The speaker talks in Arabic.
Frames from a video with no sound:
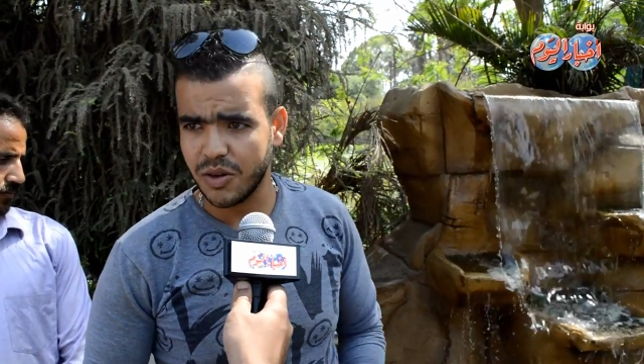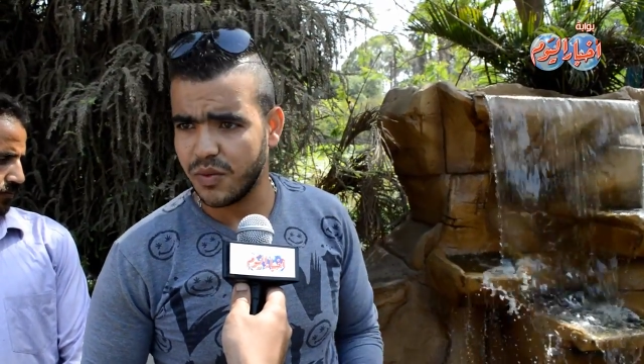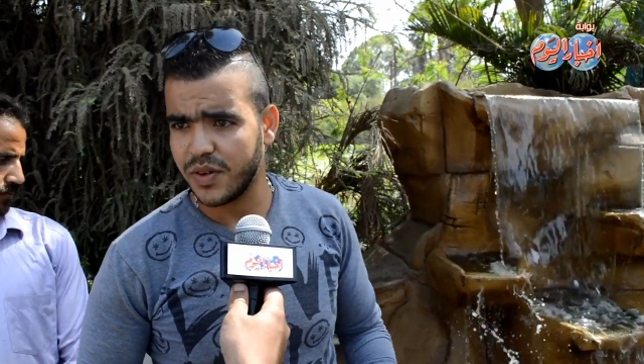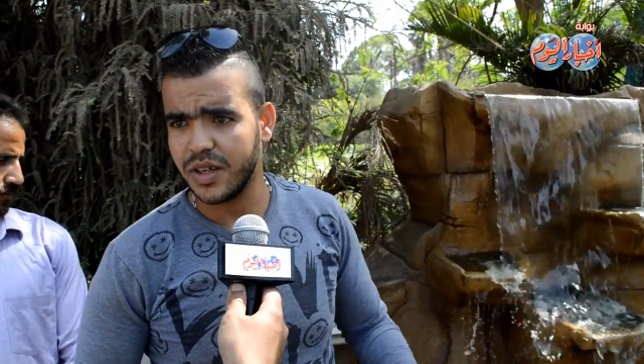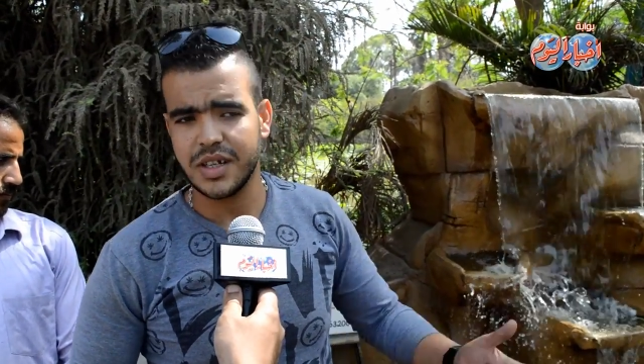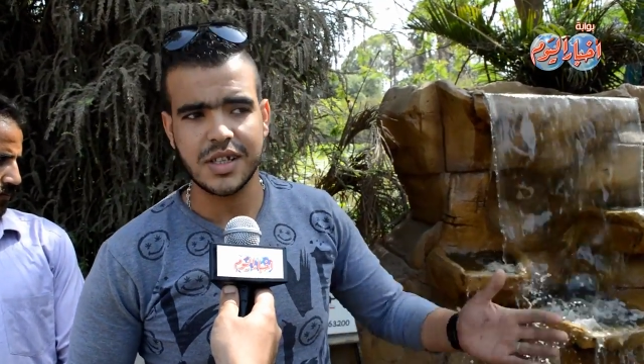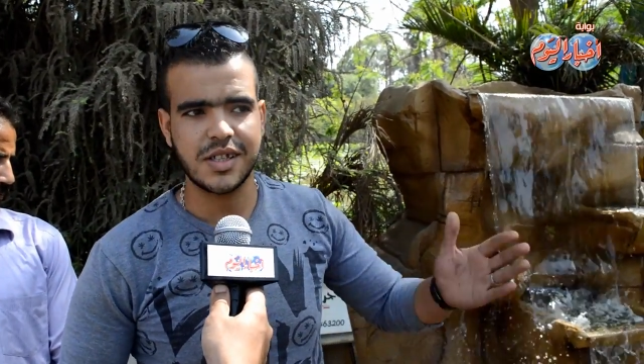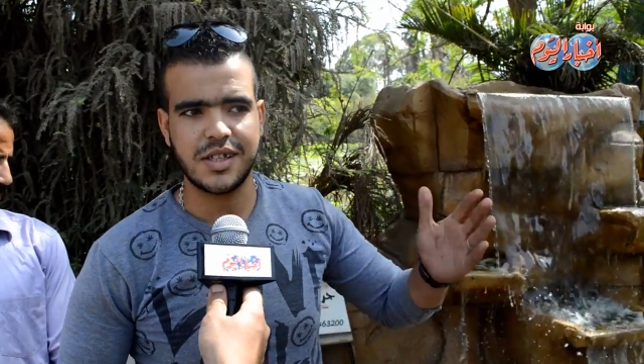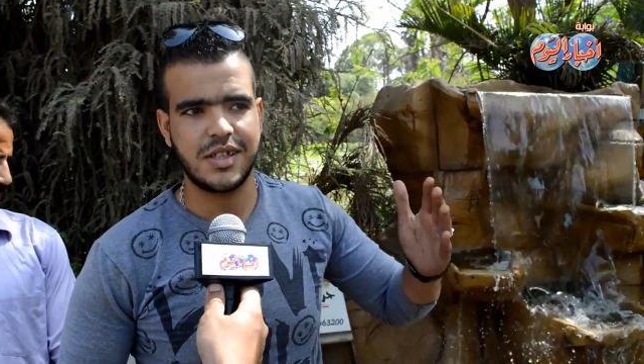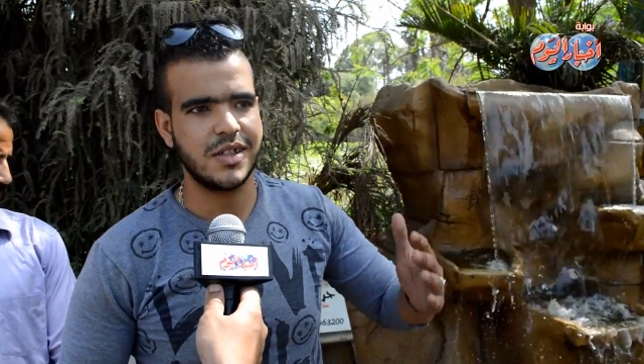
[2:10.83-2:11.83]
هنا وفي
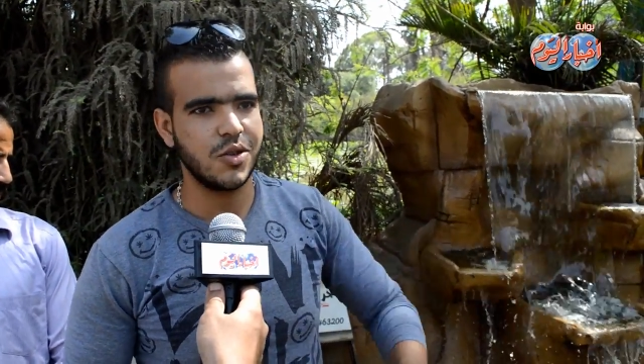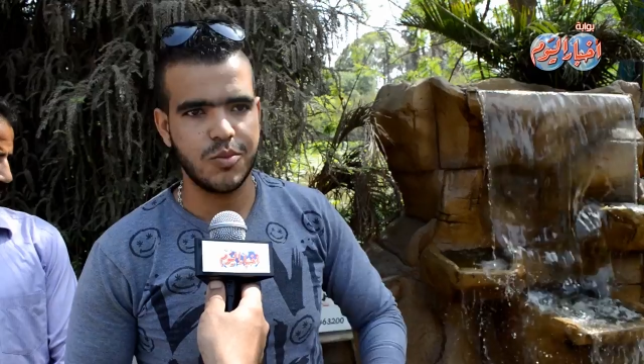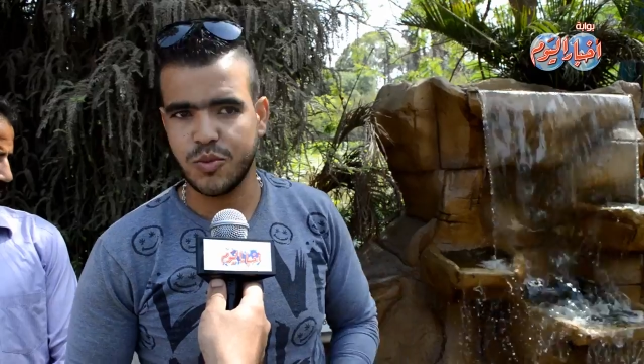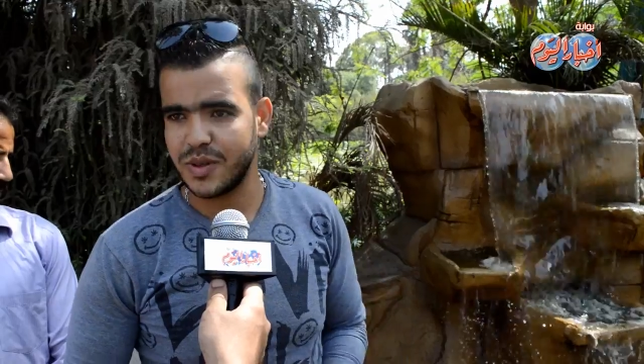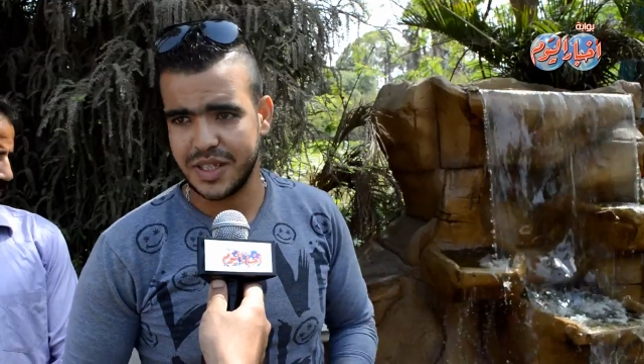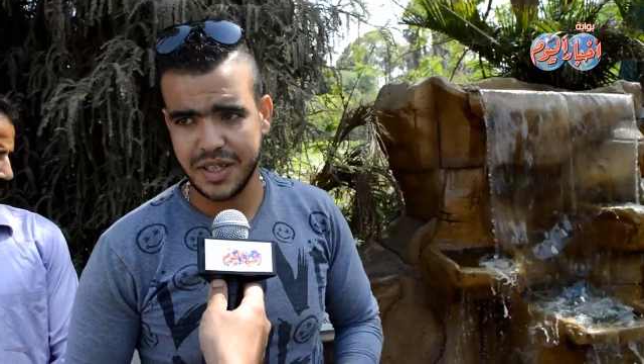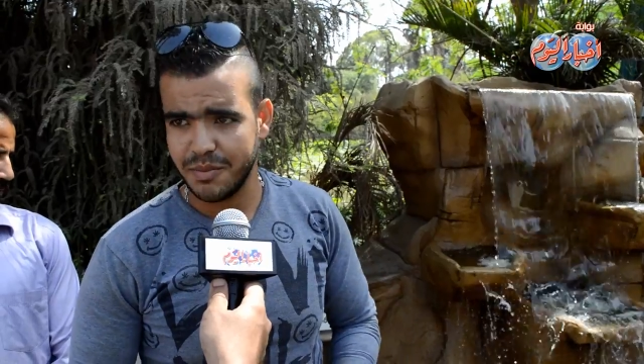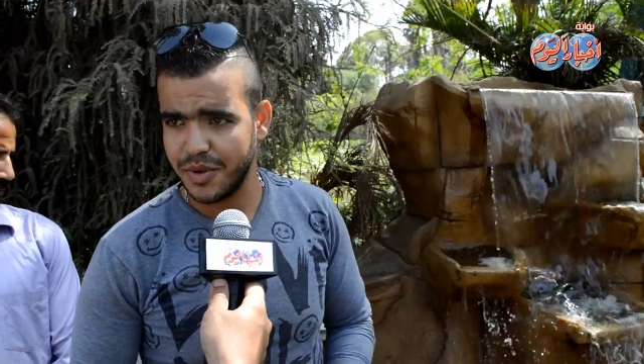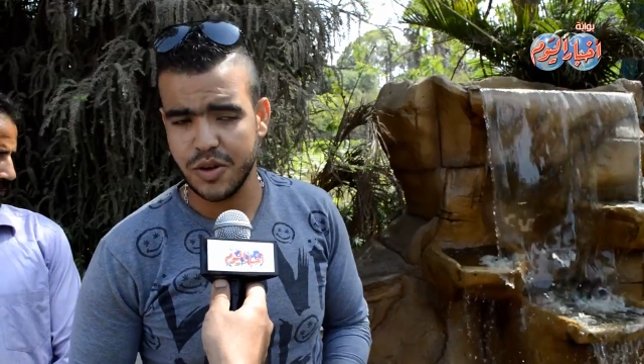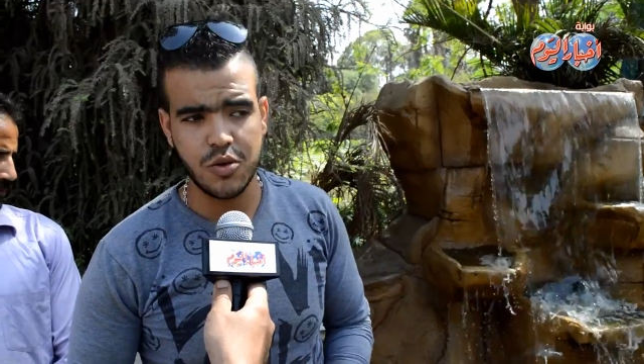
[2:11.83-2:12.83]
ناس
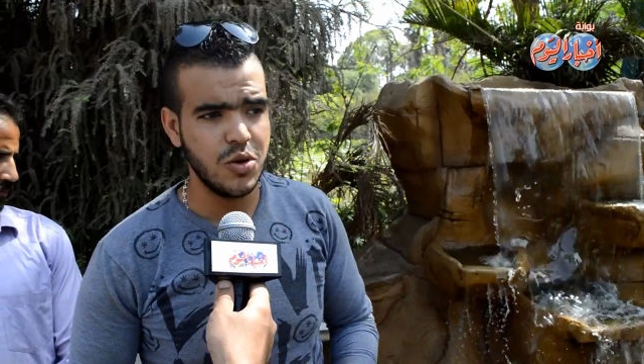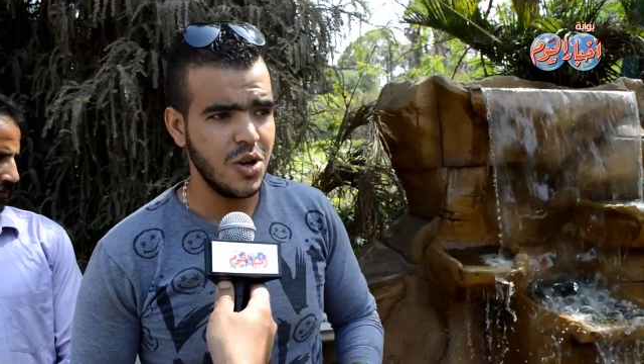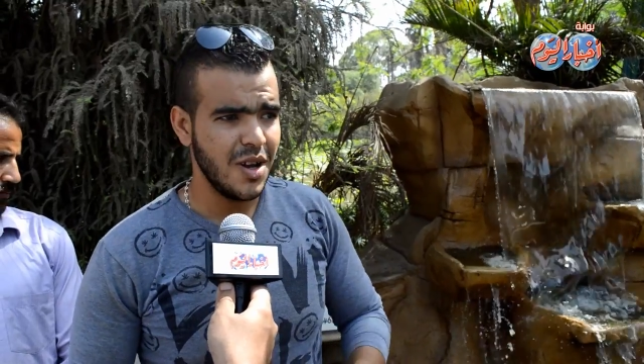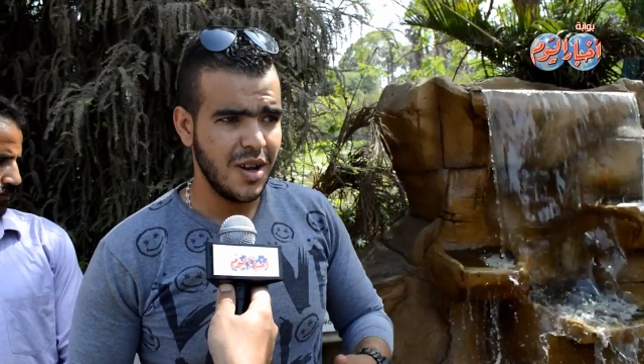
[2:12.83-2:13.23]
دبلوماسيين بيجوا